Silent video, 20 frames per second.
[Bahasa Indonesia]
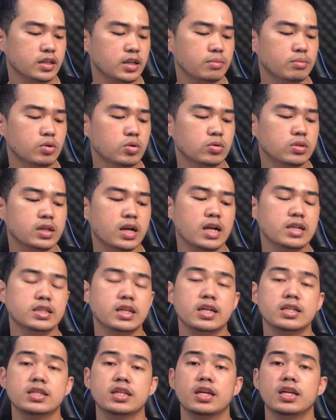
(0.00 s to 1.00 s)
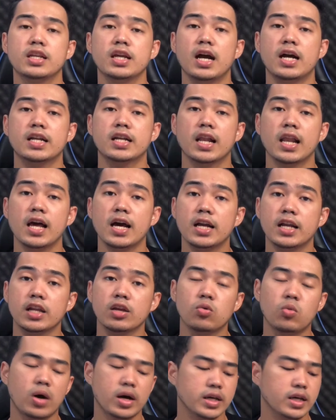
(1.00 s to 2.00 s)
sini menu transaksi ini adalah
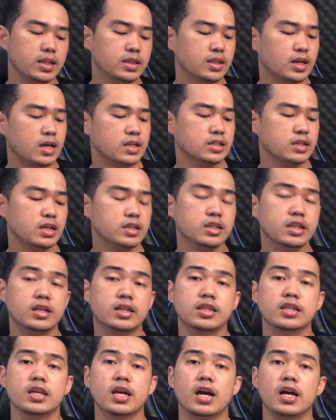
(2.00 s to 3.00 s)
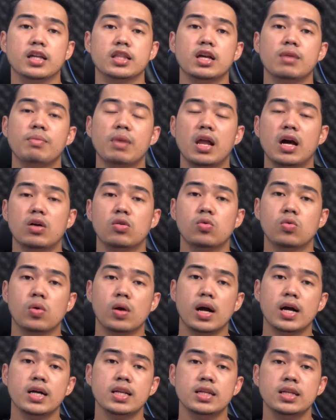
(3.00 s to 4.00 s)
riwayat transaksi ketika kita
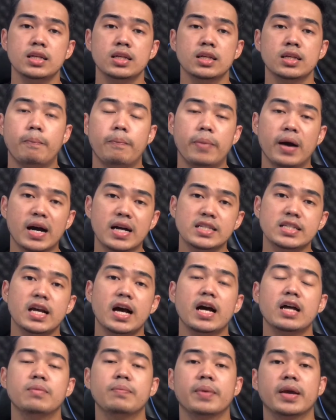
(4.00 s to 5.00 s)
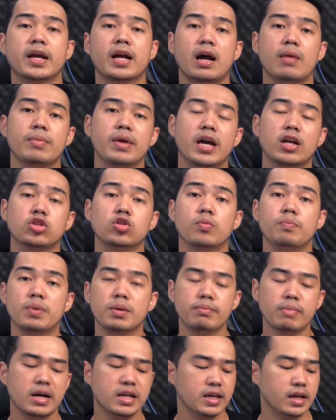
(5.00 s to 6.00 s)
melakukan pengesahan PKB atau
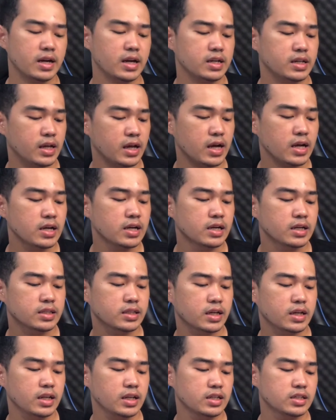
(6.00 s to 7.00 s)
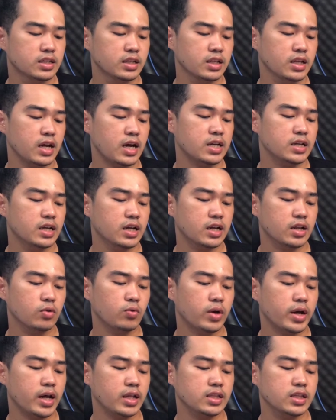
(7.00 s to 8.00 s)
pembayaran ya. Jadi di sini ada
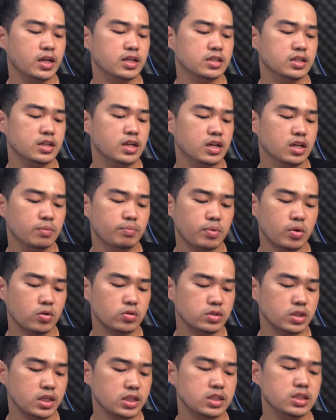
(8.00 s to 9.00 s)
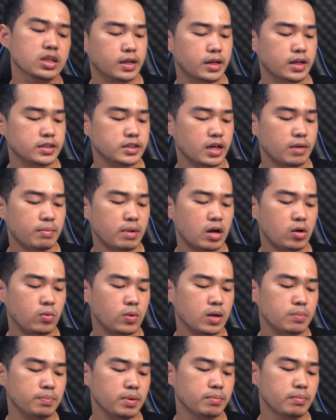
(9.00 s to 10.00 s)
riwayat yang sedang diproses. Ini saya
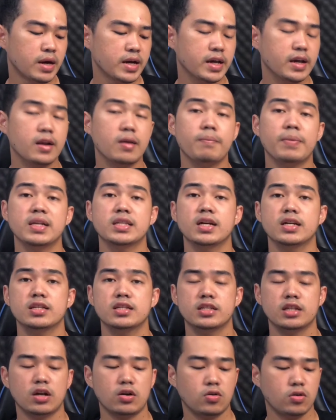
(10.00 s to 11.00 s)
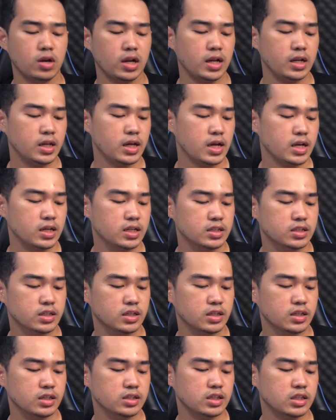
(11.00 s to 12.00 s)
melakukan pembayaran pajak secara online ya. Di
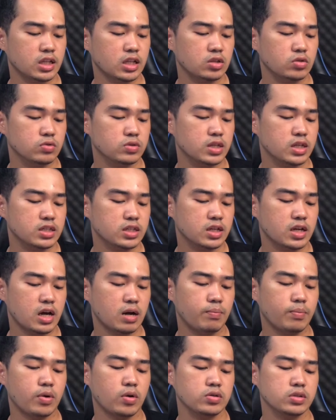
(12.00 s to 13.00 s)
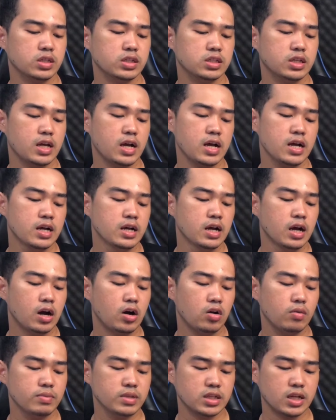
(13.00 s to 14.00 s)
sini statusnya sedang proses ya.
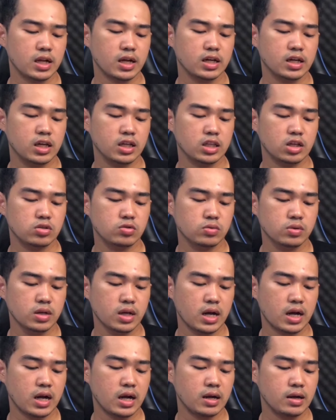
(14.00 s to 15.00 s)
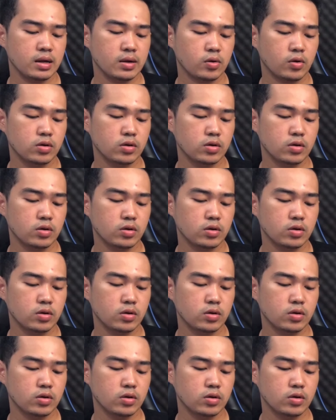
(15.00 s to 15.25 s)
Kalau misalkan kita sudah